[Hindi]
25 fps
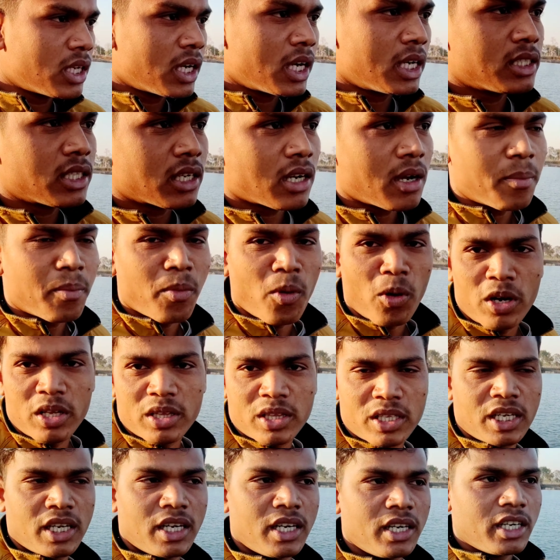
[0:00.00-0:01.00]
जगह जगह
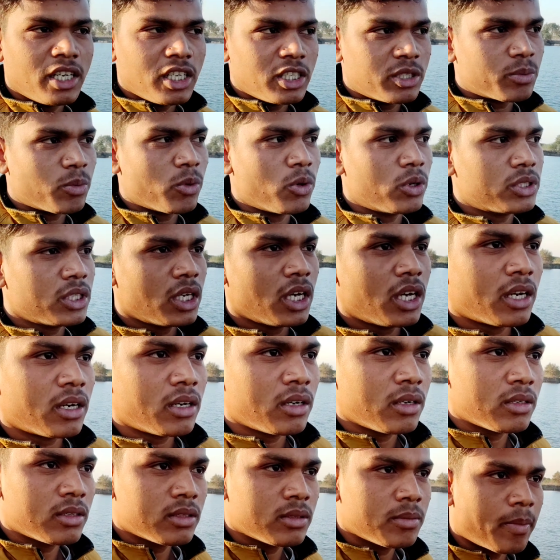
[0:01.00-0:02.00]
पॉलीथीन डिस्पोजर